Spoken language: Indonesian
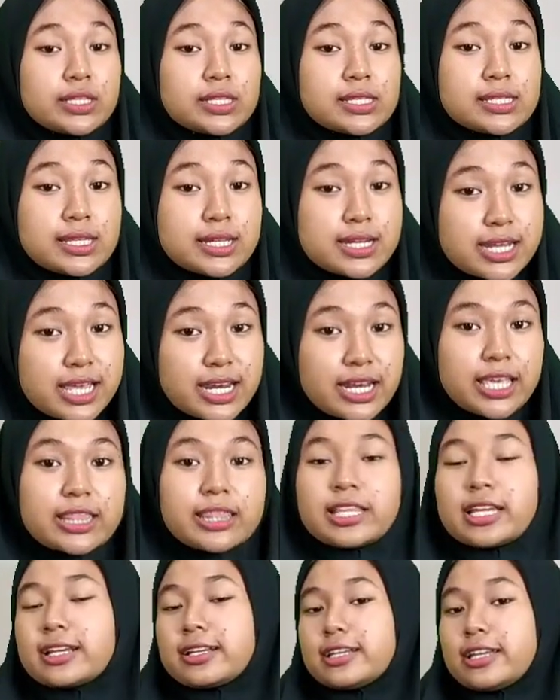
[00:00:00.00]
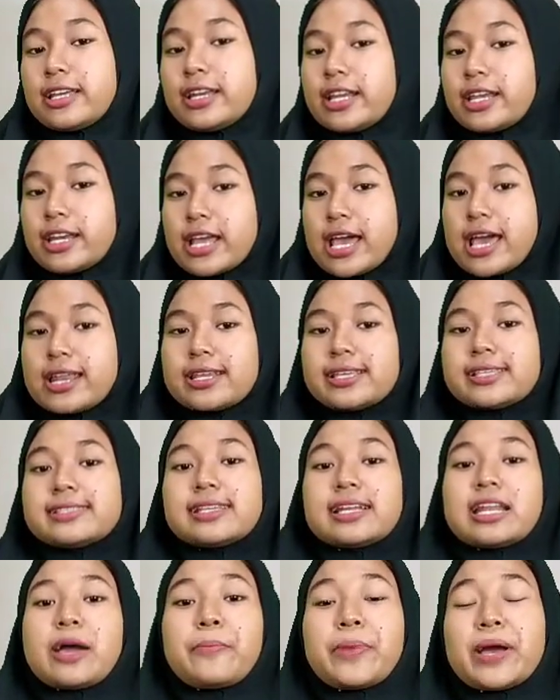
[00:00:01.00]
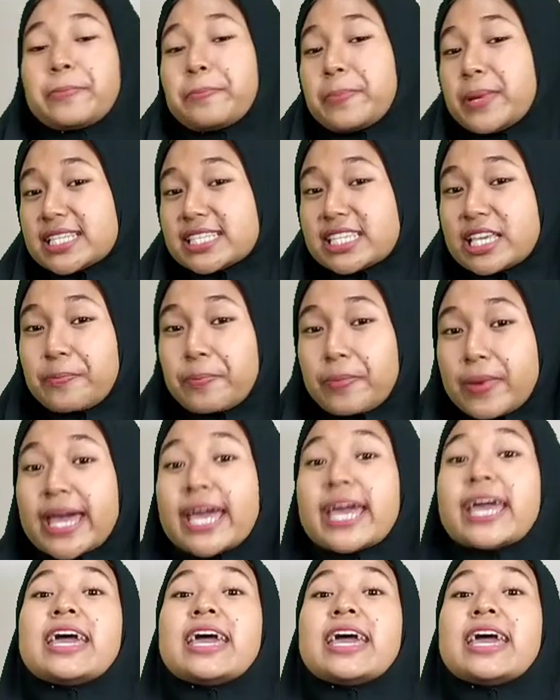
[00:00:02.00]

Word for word: sendiri terdiri dari senapan PCP